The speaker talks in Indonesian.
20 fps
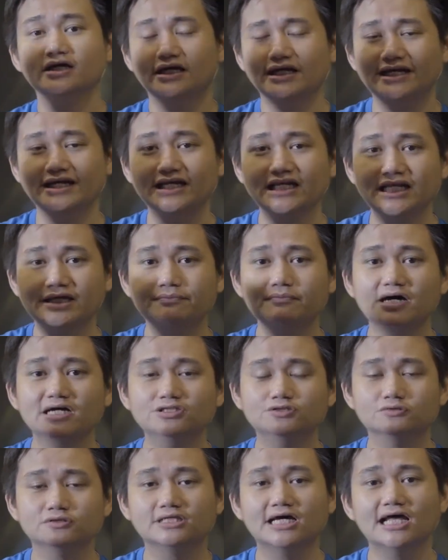Ini
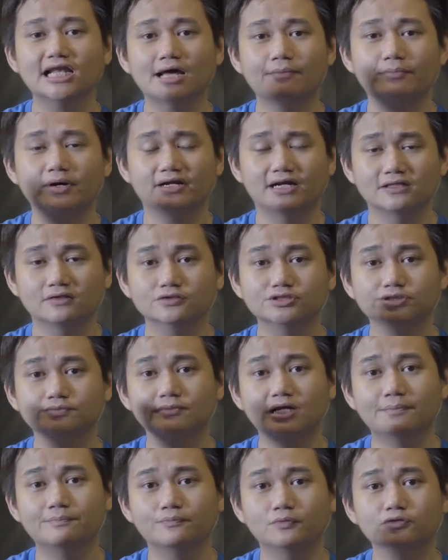
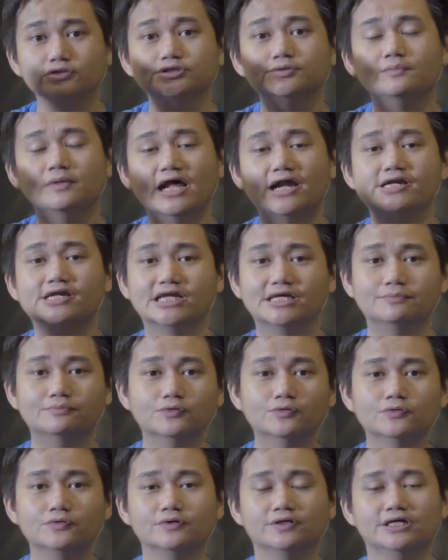
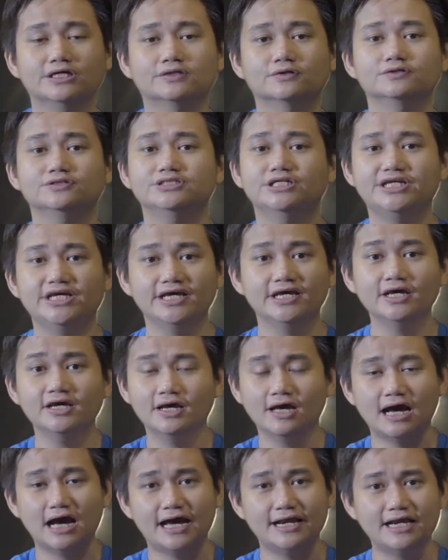5.899.000 gitu. Jadi
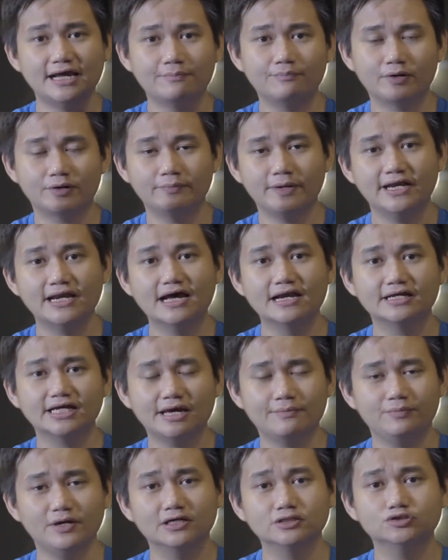ada perbedaan
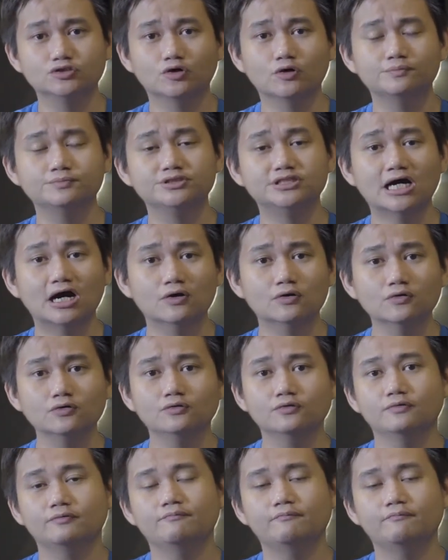gap yang cukup jauh.